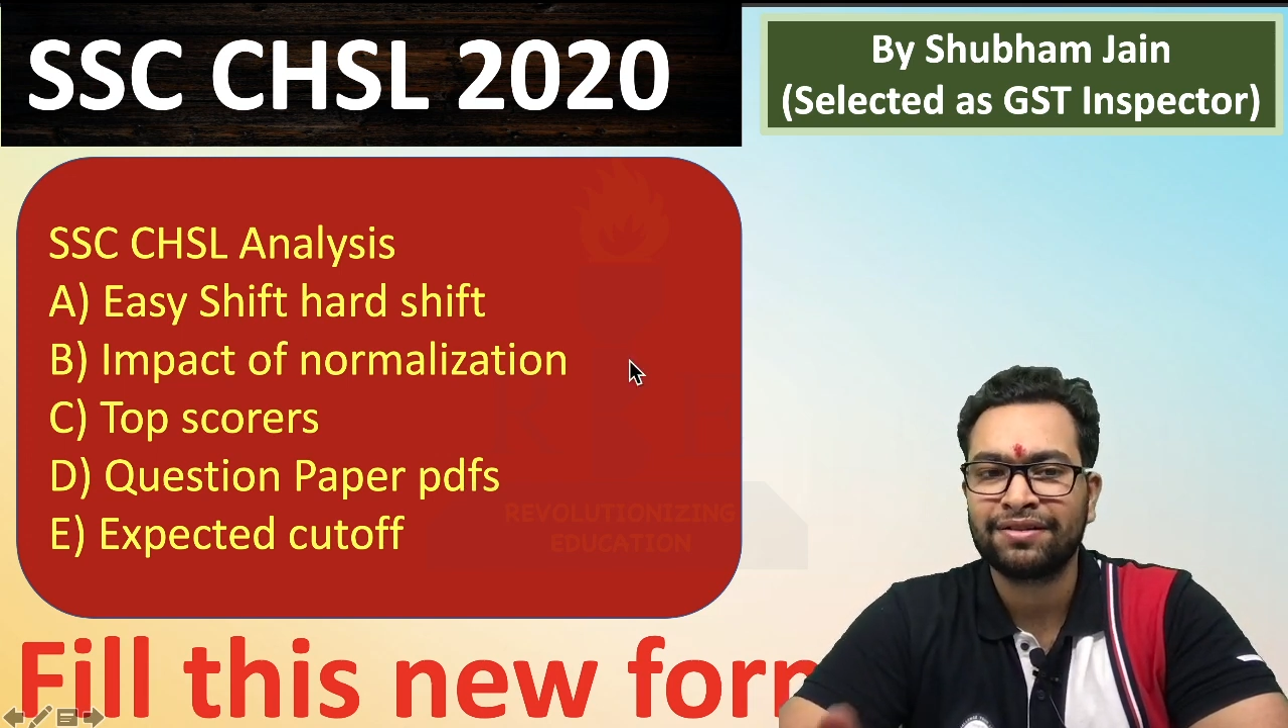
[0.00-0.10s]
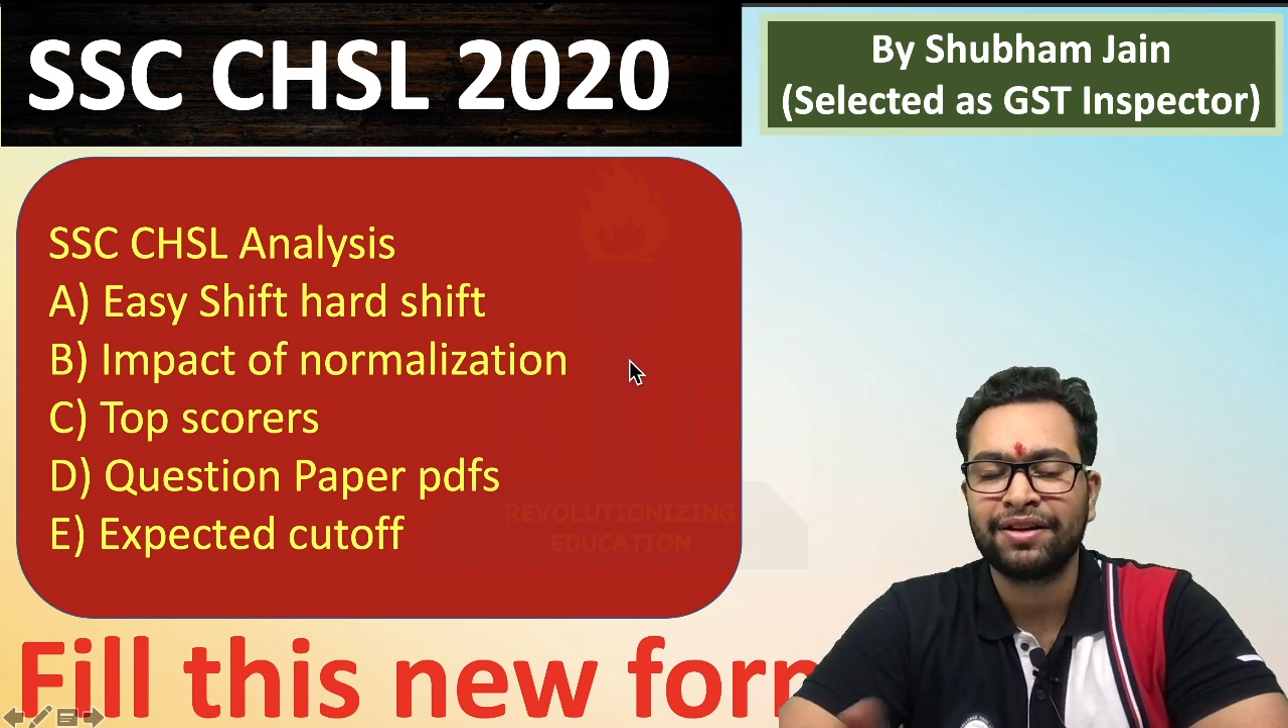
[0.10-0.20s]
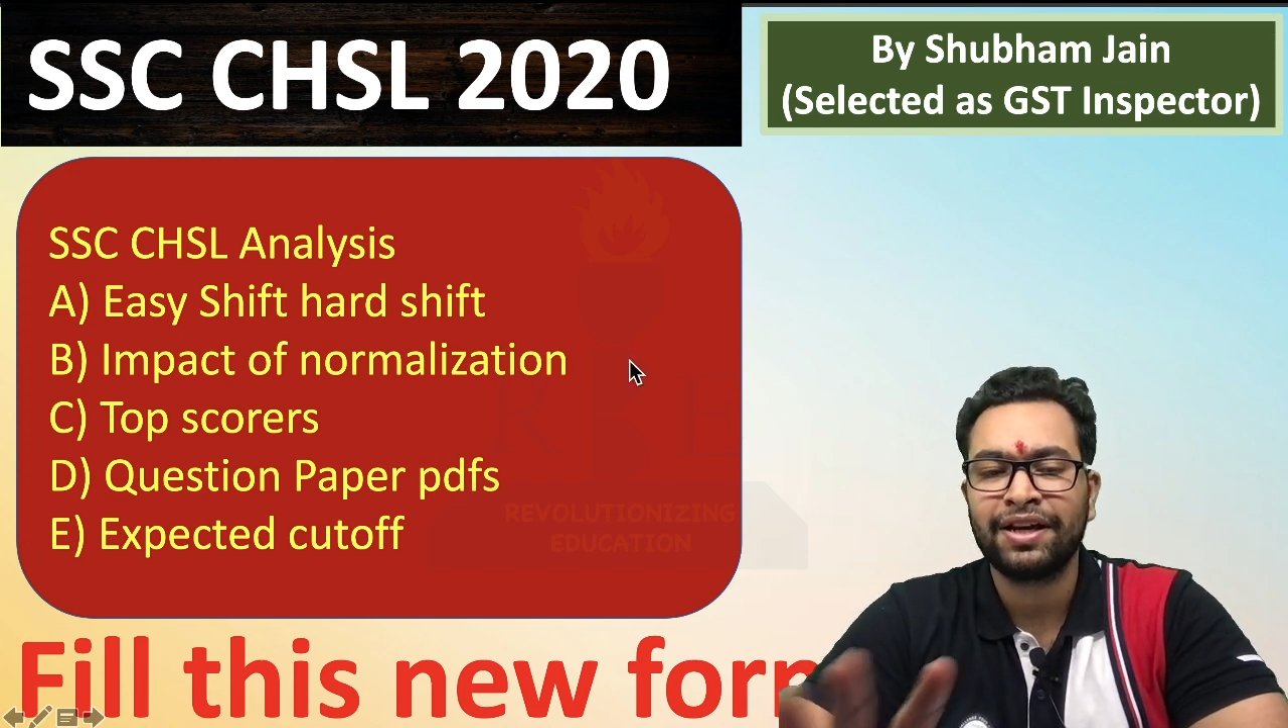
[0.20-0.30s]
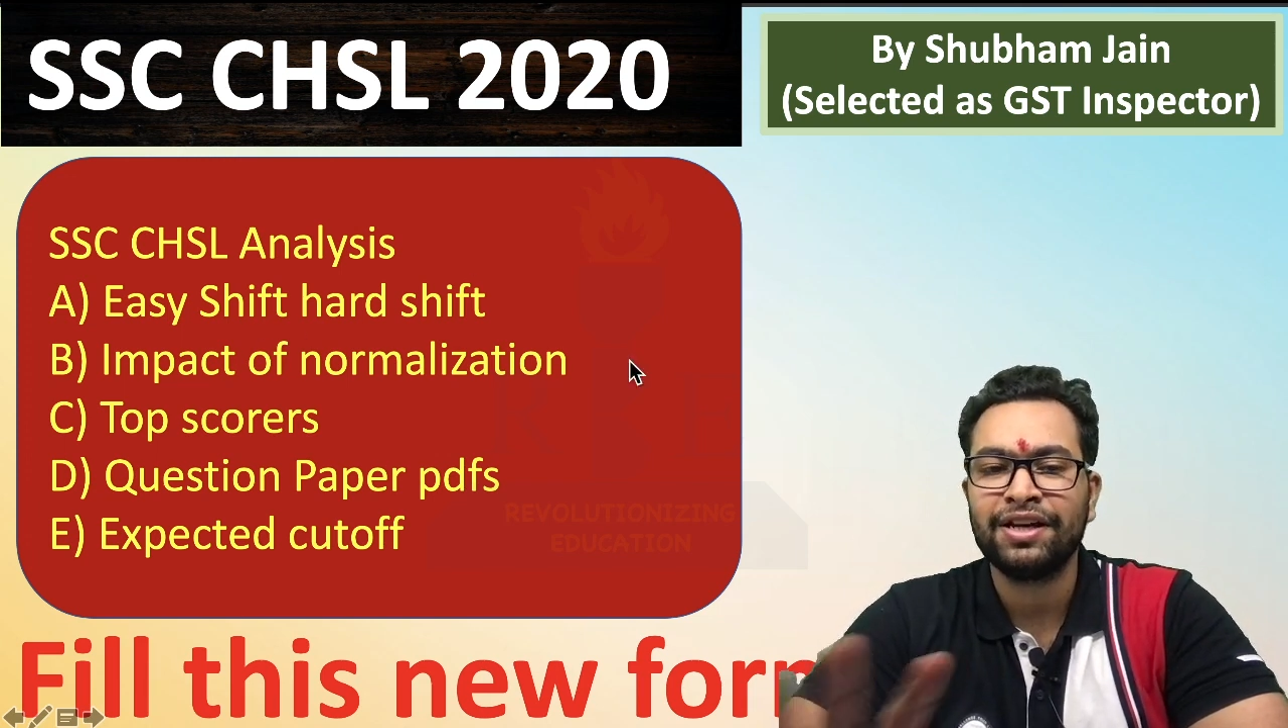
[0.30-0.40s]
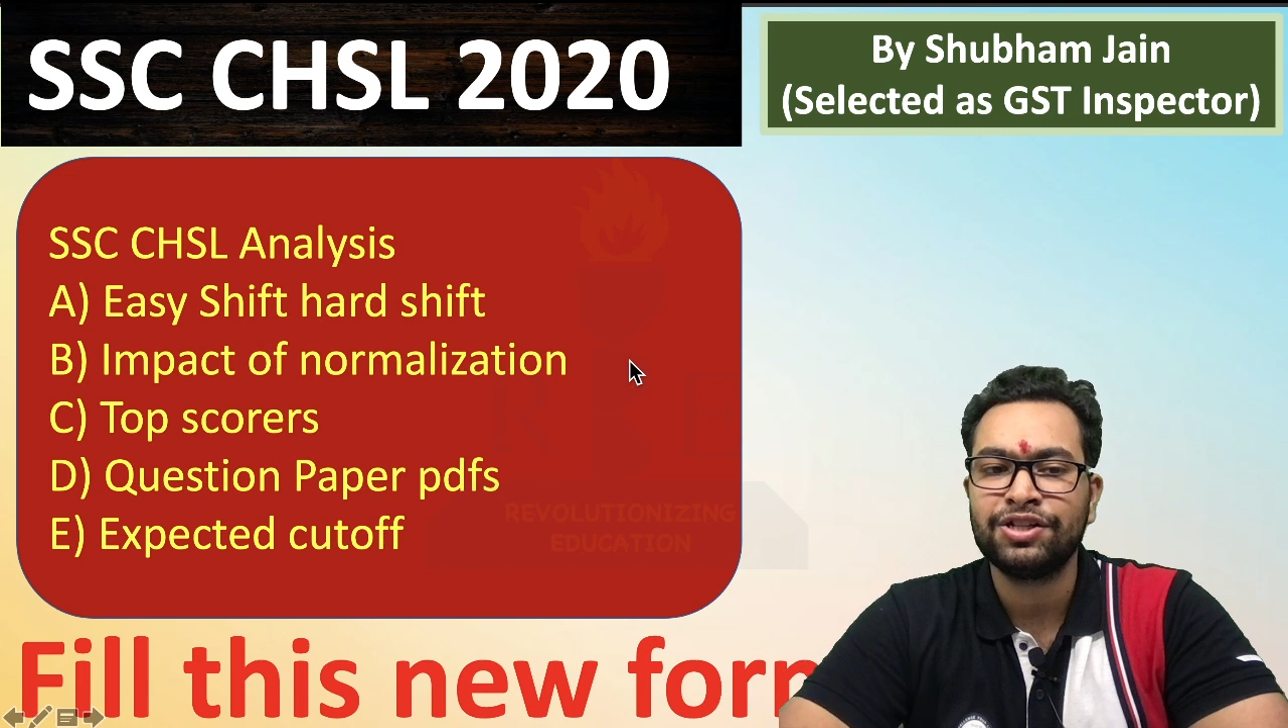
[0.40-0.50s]

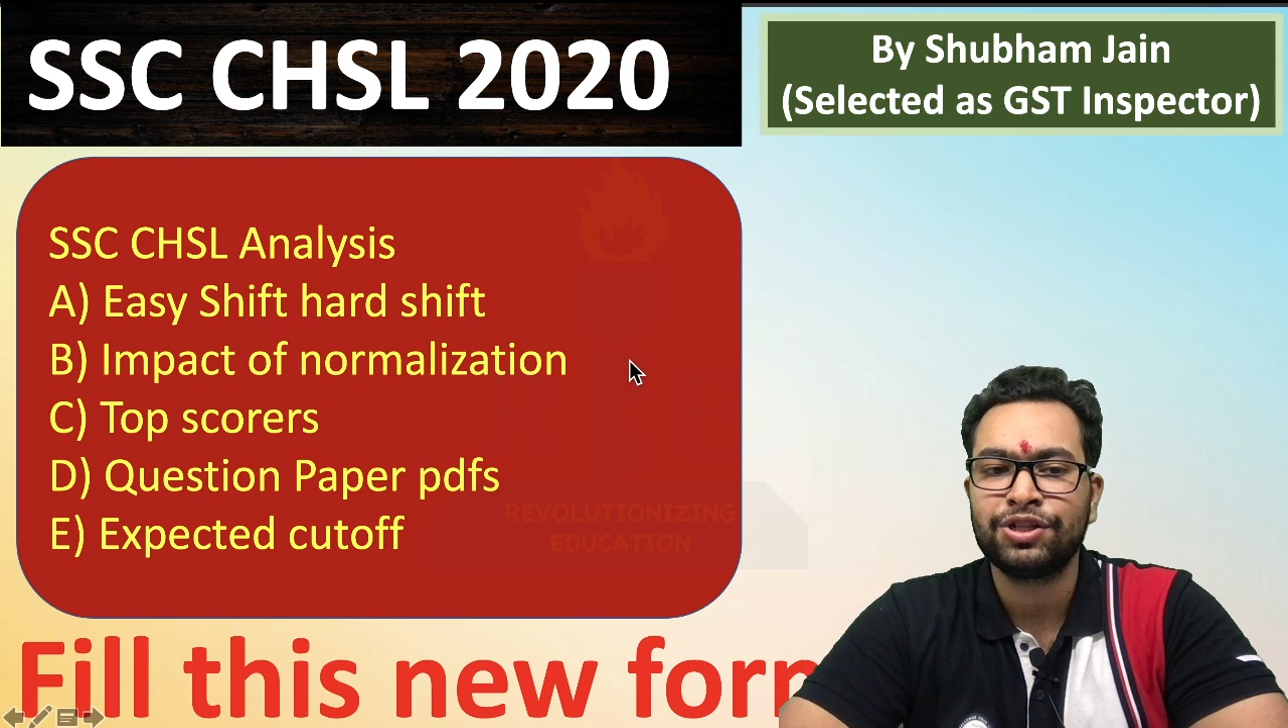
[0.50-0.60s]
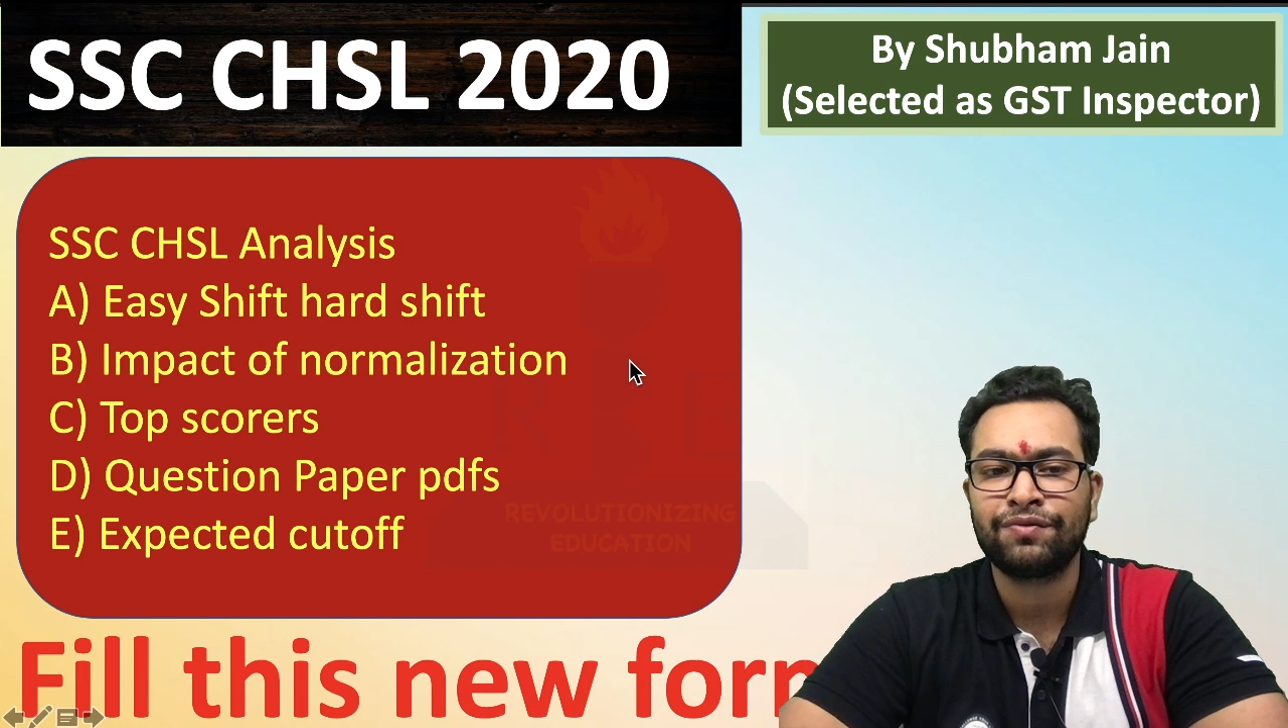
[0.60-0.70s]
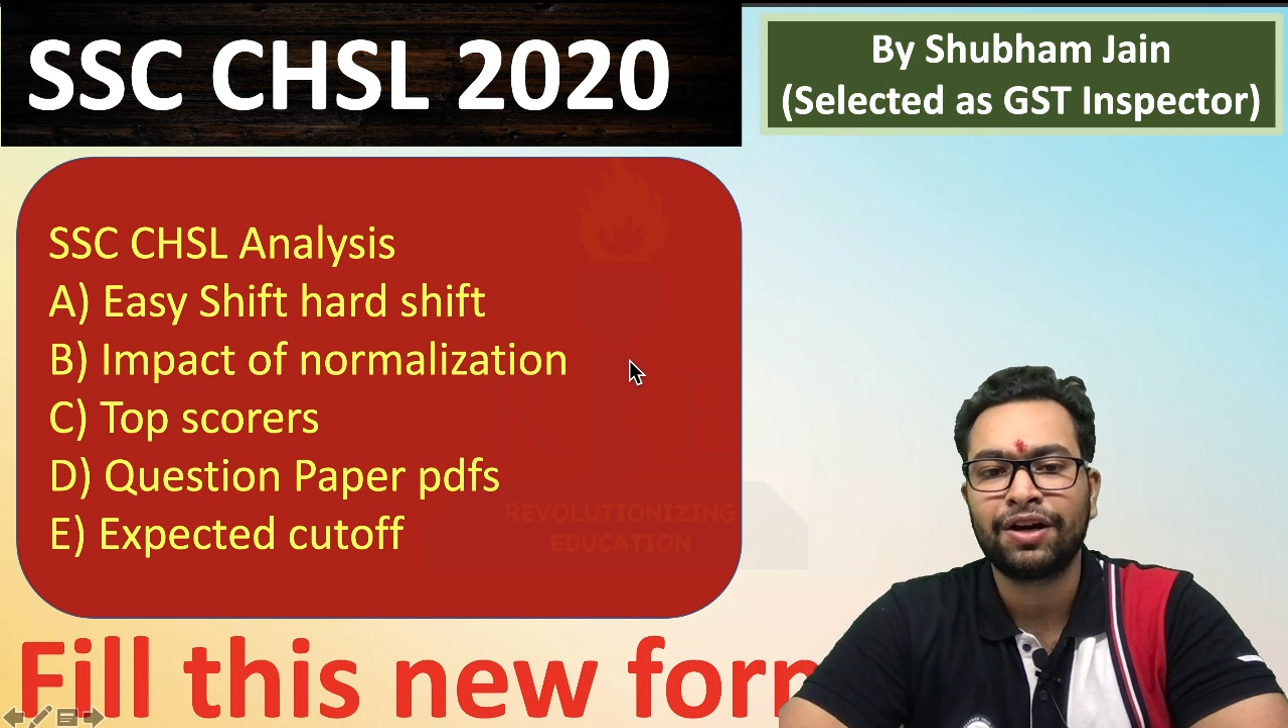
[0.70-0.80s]
करेंगे इजीशिफ्ट